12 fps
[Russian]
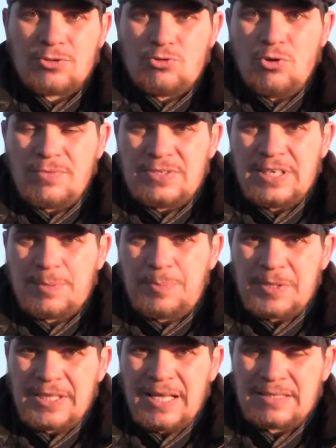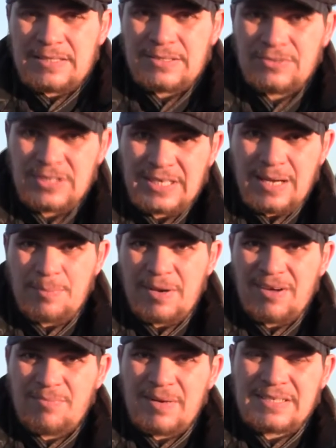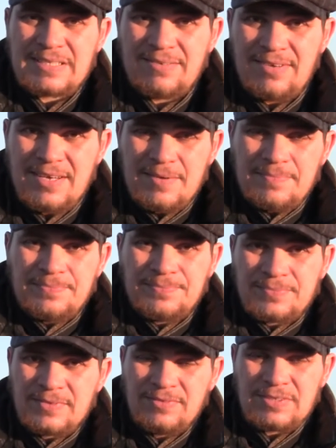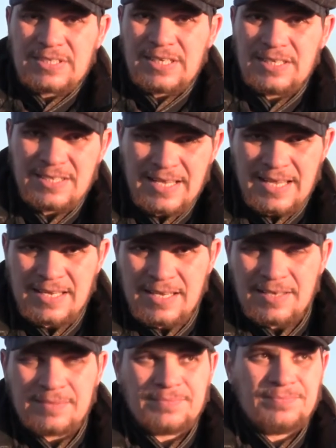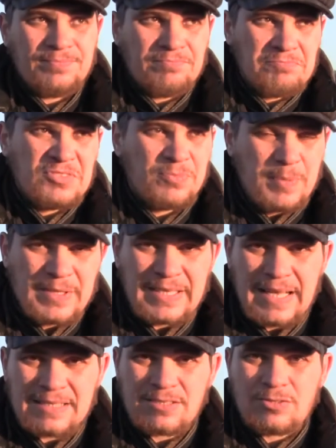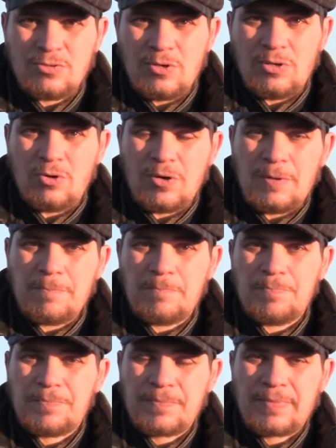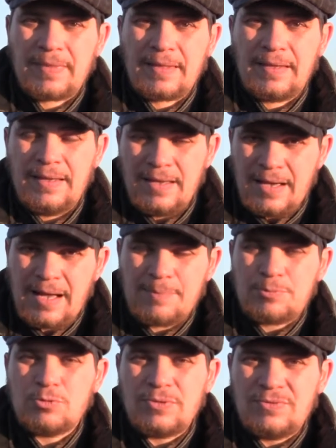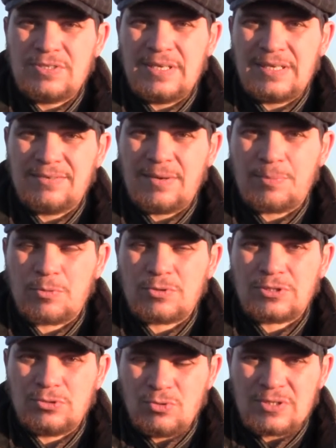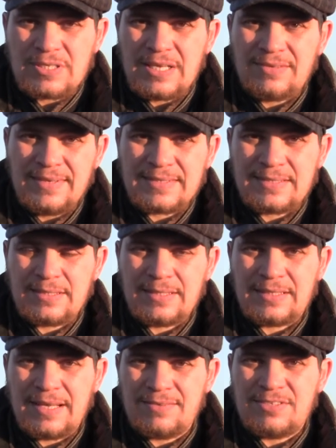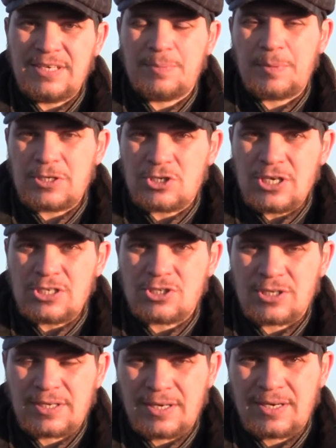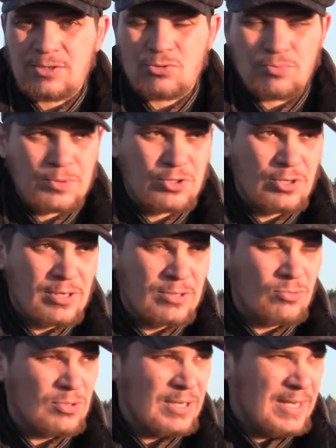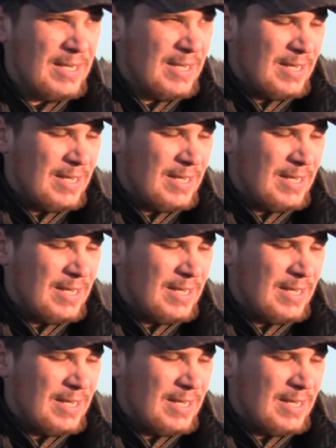Ждем всех 15 декабря в Москве, воскресенье в 15.00. Обсудим все эти вопросы. Ну и, соответственно, для всех пришедших, я хочу подчеркнуть,